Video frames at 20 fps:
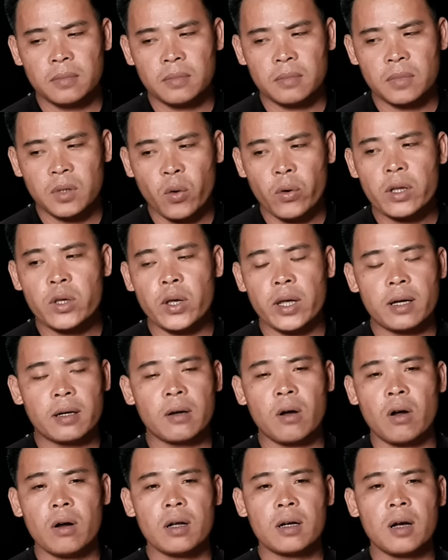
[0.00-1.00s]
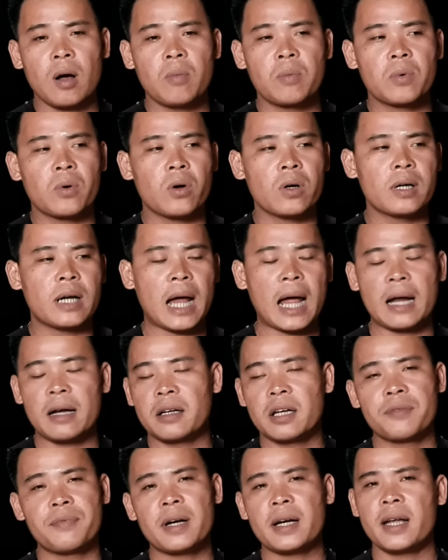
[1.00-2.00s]
nói chuyện đó nó không có ra được
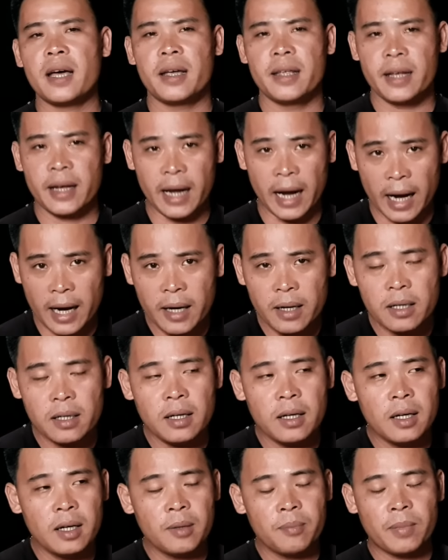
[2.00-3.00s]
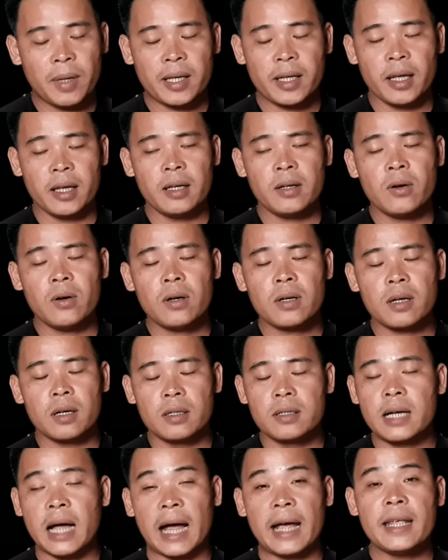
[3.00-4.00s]
cái vấn đề gì cả mà chỉ có
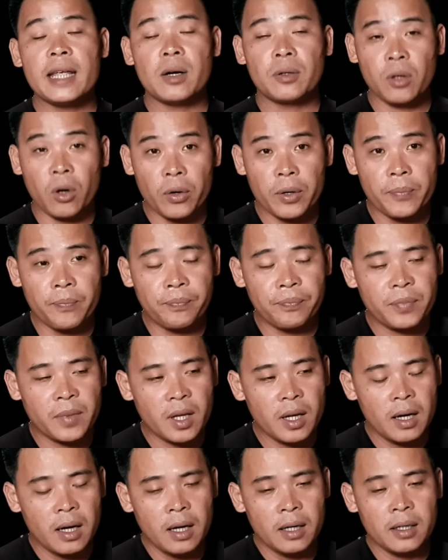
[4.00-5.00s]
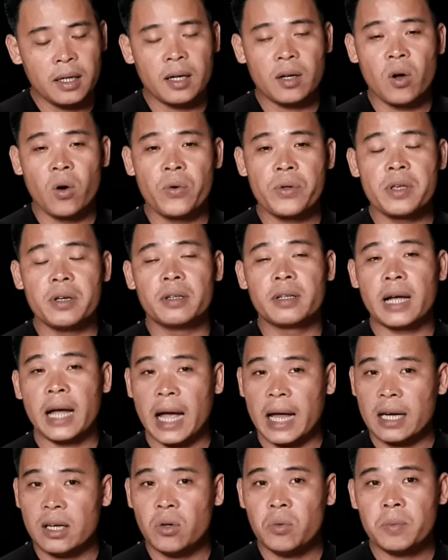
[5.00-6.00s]
cự cãi nhau thôi thì cô dượng
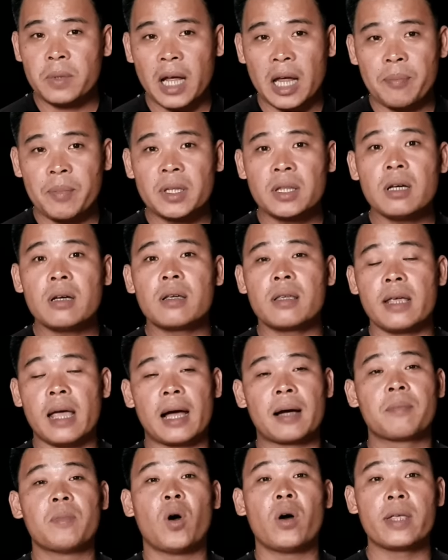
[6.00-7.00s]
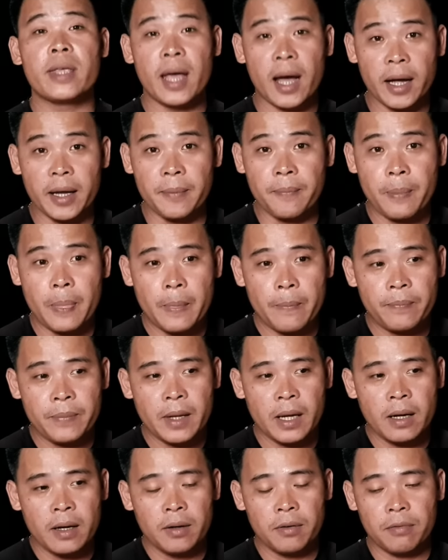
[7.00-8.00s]
hai lúc này mới tức giận bỏ về
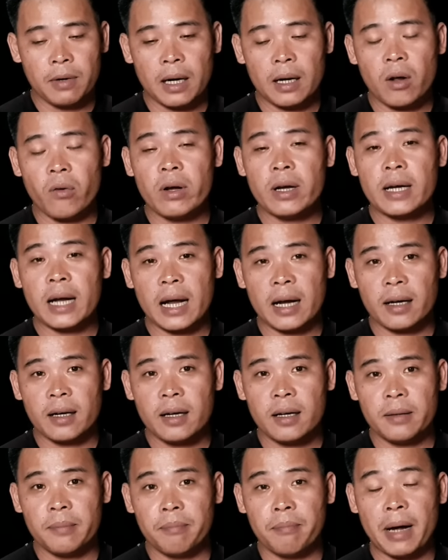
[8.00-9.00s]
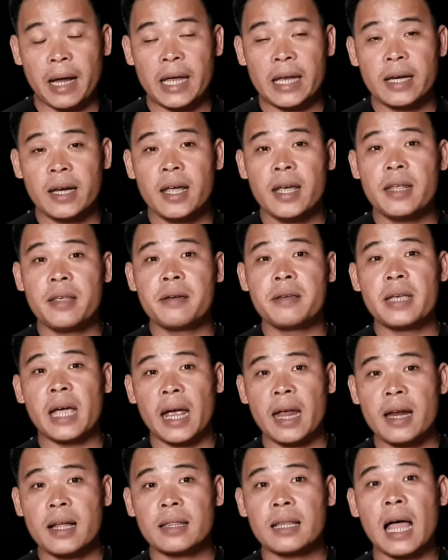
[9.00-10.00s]
và nói rằng á mày đi như
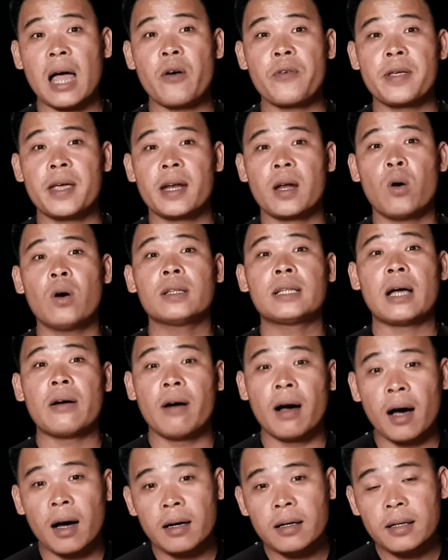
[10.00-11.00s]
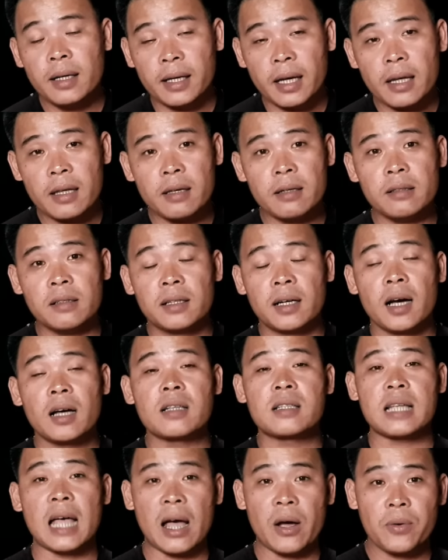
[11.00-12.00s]
vậy là tao về đó tao ở thì cái giường ở
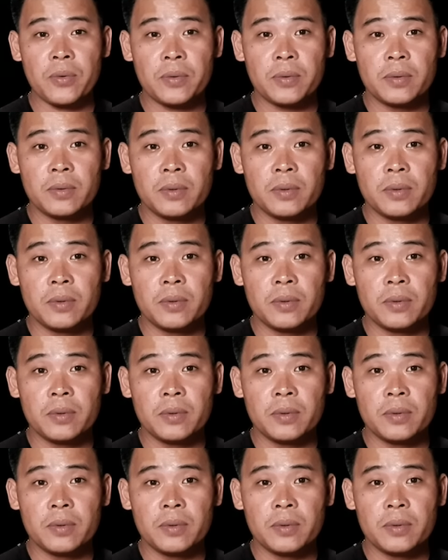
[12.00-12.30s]
đằng sau